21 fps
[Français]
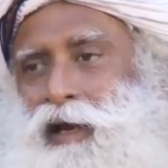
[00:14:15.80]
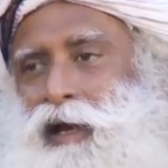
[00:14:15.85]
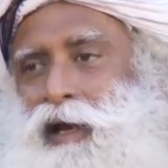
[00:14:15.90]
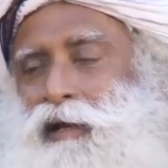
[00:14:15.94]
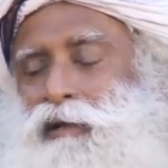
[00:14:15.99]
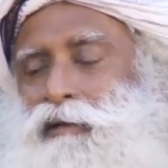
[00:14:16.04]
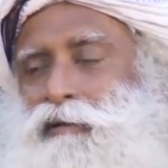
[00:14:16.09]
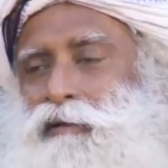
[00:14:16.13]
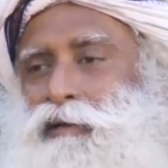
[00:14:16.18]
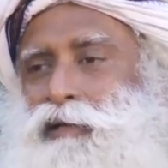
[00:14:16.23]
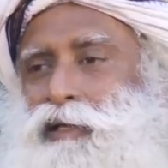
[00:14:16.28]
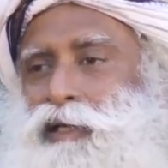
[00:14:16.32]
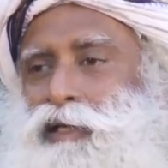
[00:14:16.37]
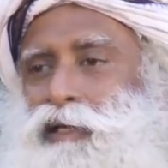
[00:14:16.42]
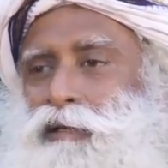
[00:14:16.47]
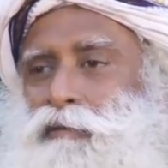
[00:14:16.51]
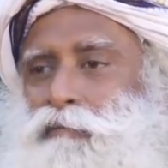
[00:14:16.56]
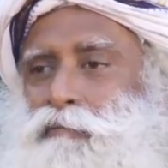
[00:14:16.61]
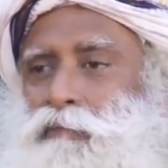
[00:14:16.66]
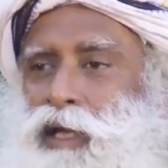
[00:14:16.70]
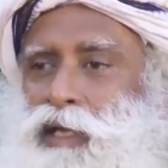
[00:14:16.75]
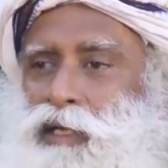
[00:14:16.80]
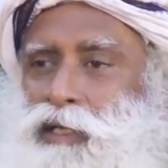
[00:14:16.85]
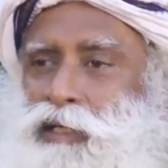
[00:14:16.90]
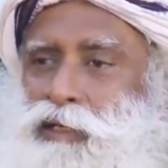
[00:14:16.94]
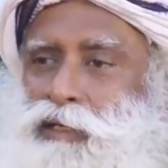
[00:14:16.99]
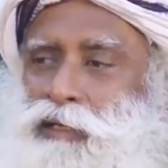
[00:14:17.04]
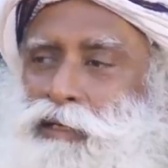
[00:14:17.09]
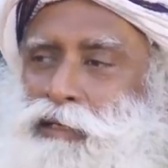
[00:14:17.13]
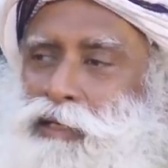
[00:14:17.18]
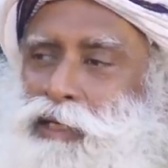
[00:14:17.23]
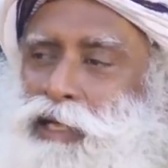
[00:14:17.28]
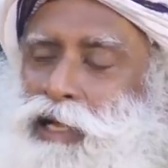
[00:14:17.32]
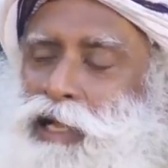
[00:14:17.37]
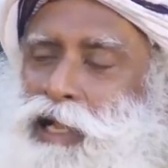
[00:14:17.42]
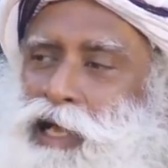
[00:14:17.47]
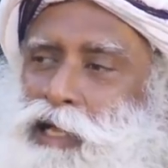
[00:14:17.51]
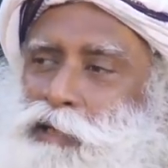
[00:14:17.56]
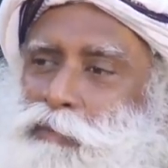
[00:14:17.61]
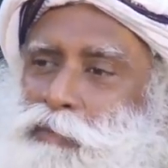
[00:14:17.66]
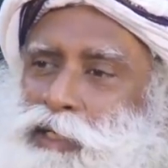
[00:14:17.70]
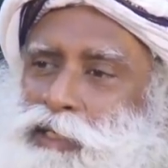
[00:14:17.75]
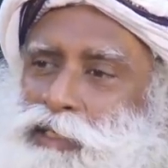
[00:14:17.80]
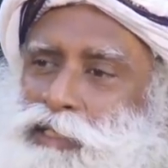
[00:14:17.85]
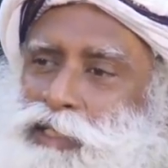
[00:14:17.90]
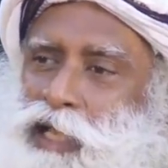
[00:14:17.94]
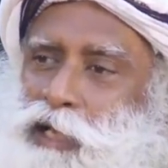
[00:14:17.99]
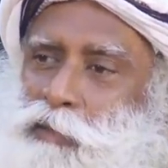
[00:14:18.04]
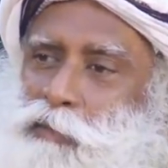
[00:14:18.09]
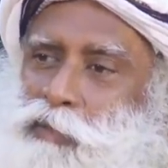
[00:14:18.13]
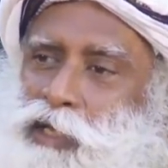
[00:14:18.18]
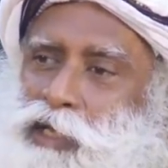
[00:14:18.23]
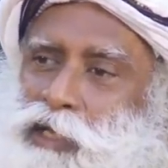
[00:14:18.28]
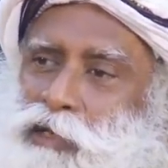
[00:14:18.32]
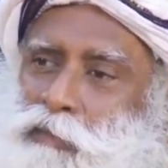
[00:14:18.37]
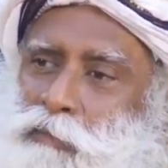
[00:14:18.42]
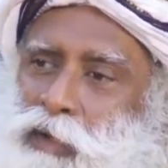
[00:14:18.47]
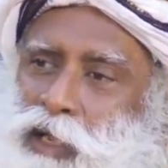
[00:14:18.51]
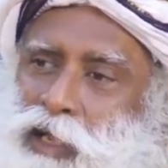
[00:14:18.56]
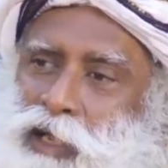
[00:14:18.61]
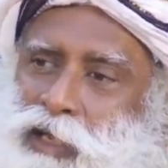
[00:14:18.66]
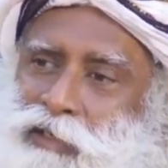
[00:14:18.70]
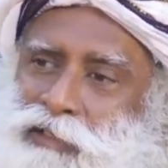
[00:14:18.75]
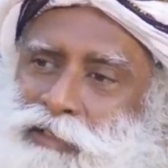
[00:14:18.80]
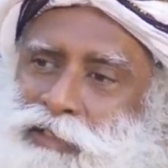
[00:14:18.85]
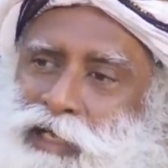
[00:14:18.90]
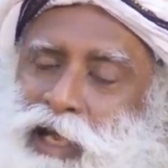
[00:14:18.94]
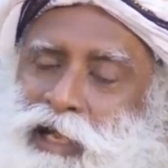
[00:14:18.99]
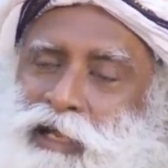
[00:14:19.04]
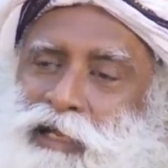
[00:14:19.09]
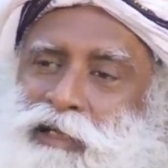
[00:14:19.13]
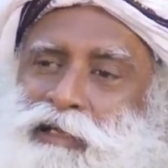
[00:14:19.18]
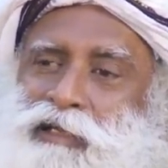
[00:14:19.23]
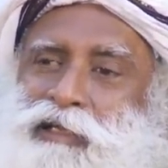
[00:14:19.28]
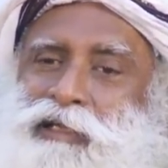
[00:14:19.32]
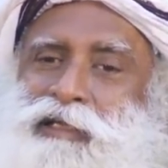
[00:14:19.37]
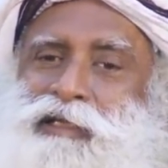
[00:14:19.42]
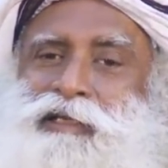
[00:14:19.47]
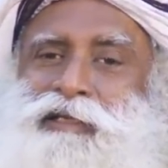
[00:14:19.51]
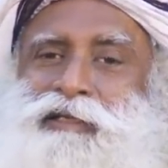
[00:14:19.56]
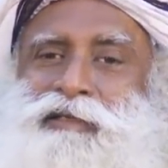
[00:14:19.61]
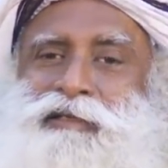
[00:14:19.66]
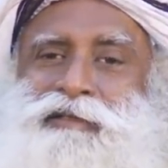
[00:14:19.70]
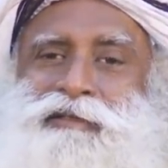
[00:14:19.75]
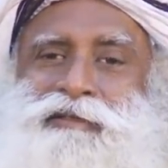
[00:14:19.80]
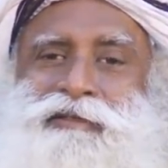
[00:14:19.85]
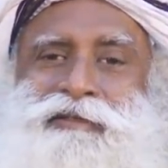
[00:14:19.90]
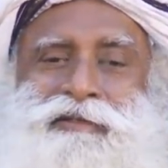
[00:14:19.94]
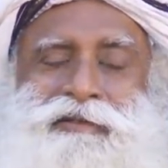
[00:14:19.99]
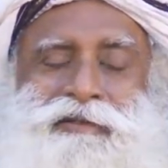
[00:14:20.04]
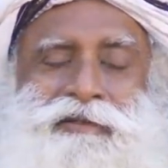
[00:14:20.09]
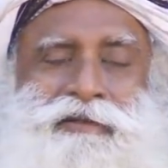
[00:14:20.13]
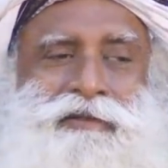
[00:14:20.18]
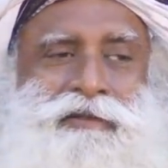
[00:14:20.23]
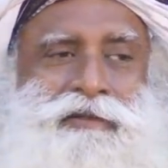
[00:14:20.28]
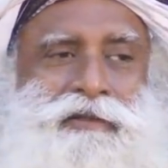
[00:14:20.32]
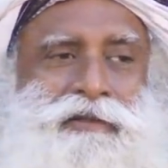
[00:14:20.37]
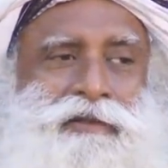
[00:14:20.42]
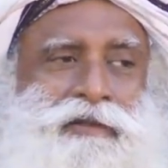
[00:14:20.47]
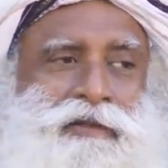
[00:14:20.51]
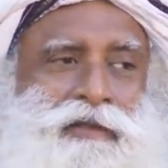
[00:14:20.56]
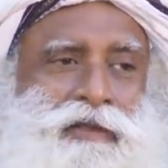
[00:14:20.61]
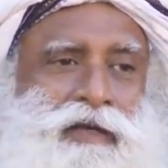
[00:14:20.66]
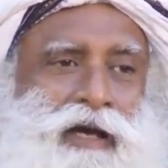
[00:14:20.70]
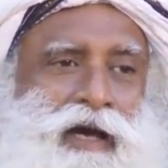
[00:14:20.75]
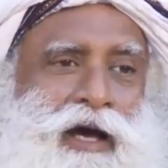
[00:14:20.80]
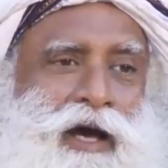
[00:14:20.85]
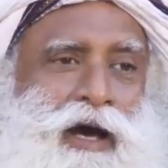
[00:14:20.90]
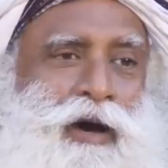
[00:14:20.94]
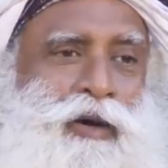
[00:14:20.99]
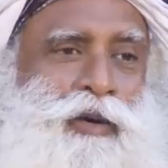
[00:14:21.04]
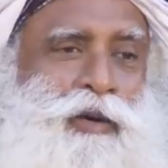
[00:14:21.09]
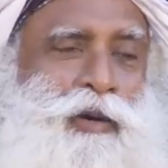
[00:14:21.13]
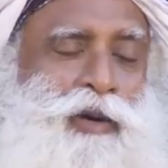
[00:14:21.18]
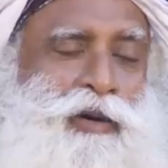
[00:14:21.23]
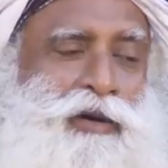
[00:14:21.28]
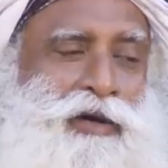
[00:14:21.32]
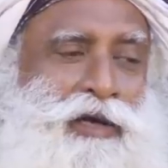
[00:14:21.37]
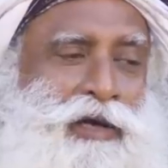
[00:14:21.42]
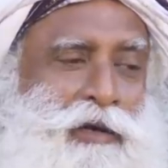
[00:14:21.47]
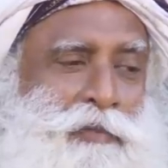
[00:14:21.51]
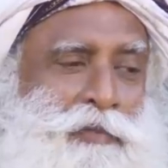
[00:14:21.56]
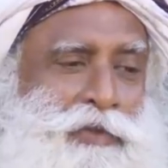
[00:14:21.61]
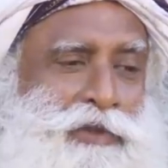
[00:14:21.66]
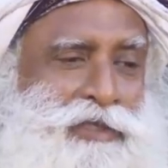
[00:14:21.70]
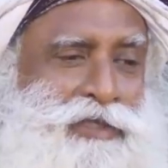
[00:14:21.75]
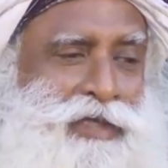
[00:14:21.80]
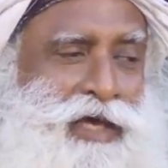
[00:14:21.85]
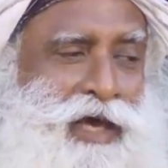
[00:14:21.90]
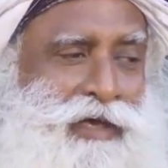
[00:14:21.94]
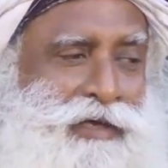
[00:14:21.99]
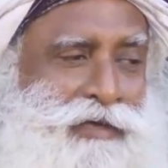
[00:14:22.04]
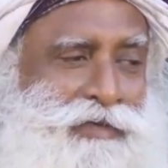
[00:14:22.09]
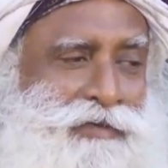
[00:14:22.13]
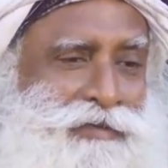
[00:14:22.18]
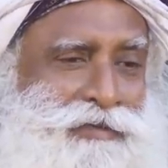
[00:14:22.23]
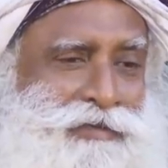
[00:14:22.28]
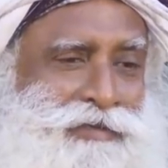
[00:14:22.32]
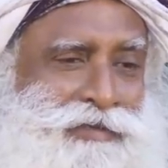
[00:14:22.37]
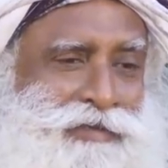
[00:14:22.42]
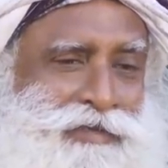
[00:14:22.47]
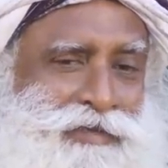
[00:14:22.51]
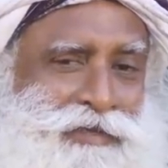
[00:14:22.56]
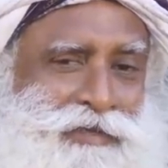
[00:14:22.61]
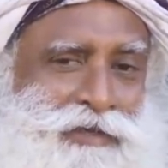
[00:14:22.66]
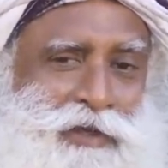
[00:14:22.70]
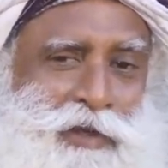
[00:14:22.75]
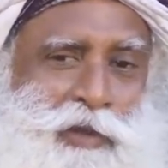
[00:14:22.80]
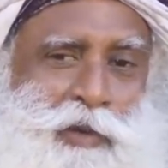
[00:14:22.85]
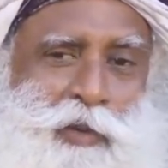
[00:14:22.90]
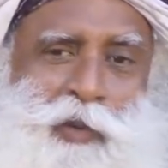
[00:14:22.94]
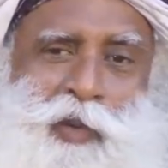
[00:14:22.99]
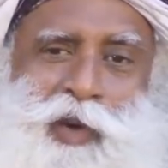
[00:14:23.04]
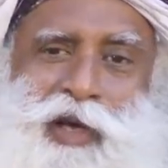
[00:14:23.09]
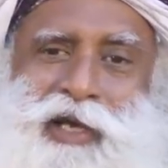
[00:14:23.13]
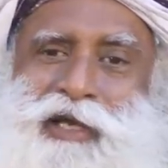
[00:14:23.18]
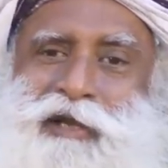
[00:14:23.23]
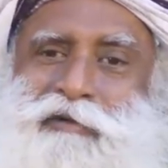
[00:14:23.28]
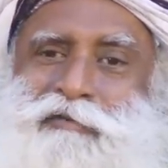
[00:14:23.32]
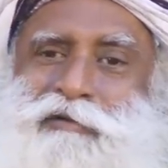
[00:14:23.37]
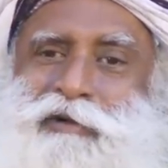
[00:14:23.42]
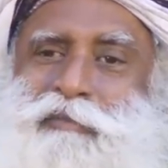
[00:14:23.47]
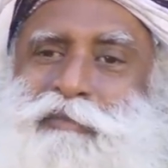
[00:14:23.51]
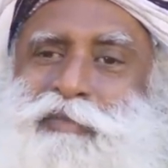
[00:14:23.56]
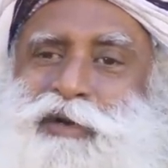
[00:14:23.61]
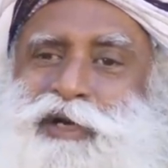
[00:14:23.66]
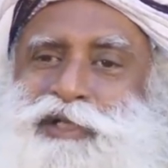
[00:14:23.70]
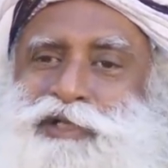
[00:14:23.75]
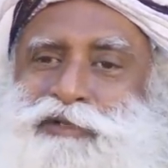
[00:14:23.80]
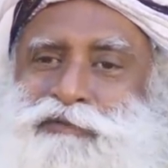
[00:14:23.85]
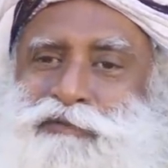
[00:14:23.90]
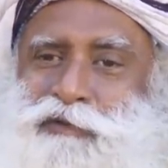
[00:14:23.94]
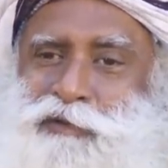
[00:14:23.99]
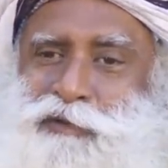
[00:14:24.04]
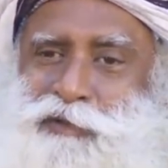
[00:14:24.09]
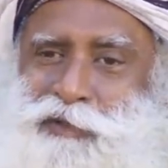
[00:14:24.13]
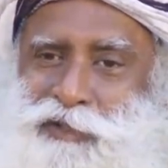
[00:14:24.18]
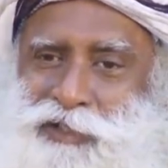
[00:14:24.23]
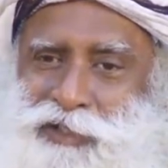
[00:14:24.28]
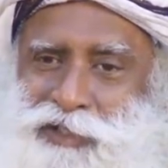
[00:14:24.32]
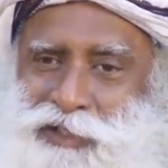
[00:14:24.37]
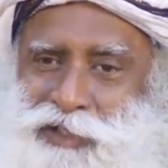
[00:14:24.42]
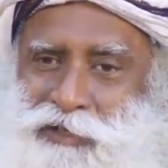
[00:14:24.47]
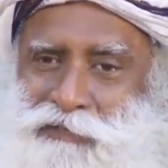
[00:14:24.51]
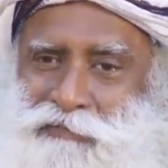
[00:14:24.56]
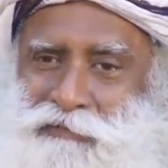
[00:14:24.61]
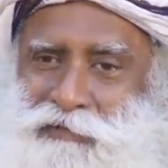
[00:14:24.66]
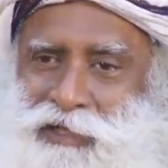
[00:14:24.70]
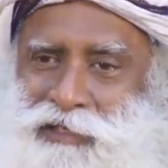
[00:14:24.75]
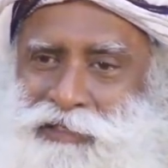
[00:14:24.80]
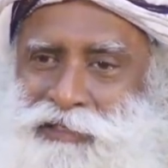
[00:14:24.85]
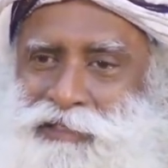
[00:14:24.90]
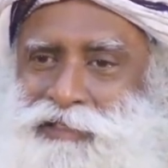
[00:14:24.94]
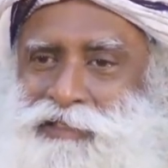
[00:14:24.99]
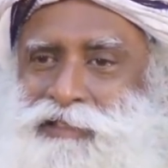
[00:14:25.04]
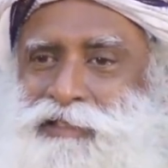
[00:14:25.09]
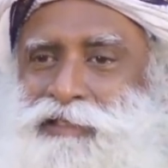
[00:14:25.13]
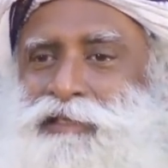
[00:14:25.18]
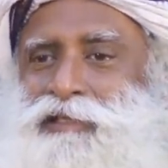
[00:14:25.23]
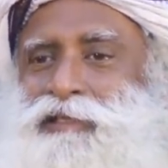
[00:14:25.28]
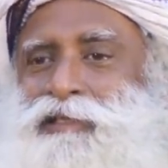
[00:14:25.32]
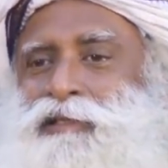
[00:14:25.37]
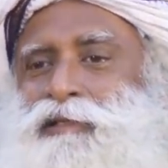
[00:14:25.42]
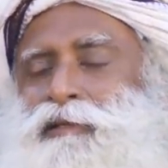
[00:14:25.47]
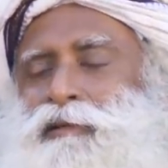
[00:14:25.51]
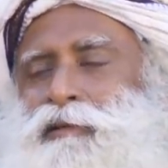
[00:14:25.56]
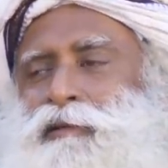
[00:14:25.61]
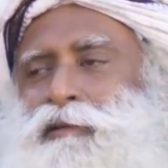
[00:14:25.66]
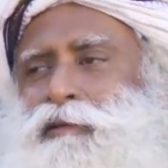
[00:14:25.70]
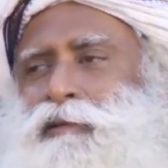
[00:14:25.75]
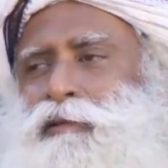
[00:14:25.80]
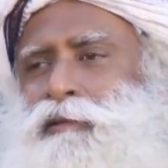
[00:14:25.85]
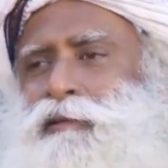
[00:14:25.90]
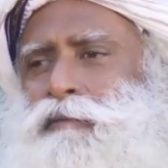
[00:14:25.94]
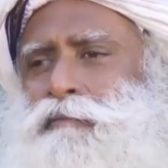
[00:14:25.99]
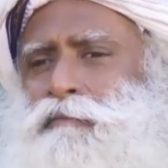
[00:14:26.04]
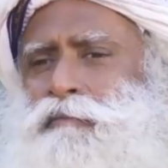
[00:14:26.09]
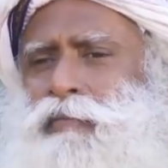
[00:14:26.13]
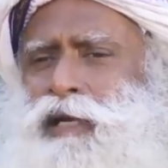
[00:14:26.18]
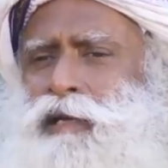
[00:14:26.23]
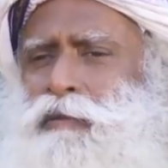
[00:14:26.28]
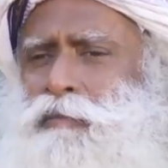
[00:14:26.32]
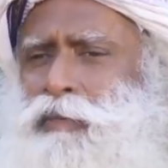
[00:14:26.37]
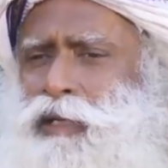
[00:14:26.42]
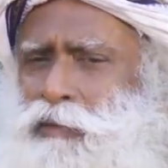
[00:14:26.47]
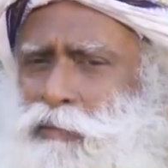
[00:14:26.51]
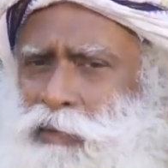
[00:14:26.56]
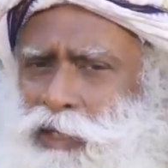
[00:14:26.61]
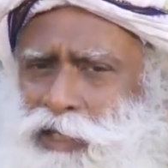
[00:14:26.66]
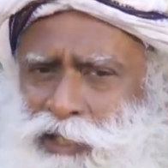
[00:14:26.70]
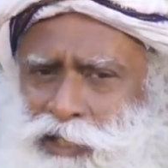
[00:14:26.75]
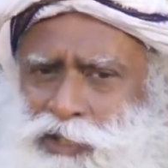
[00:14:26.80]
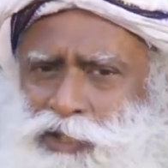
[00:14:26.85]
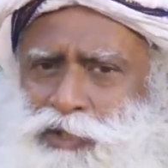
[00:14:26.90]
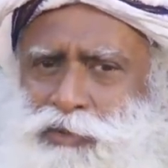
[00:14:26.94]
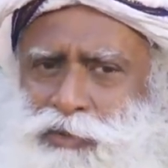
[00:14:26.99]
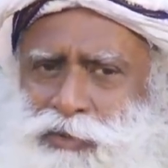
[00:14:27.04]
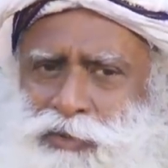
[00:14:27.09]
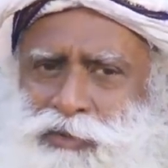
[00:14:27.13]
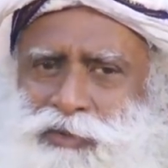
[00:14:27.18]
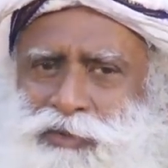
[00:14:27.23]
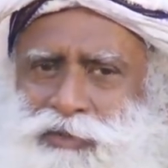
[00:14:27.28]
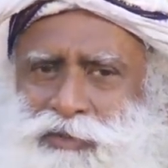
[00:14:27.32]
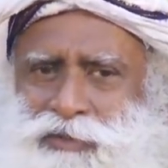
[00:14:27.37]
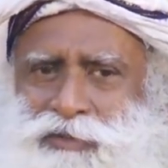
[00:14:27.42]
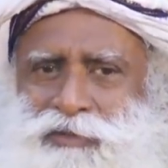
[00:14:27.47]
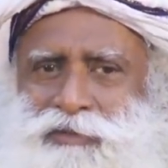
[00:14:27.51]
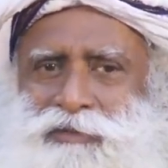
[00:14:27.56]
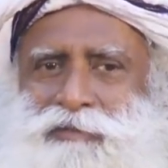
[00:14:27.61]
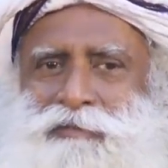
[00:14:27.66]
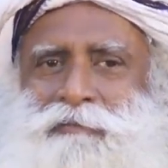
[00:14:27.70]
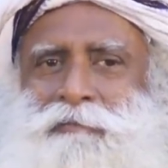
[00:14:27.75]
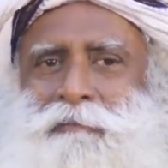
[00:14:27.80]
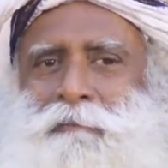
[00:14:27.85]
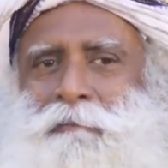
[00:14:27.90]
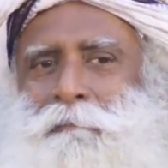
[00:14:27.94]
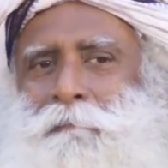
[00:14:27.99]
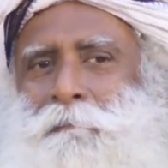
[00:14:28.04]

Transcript: Et beaucoup de réalignements sont en cours silencieusement. Combien de temps ça va rester silencieux Quand est-ce que ça va faire surface Beaucoup, beaucoup de problèmes.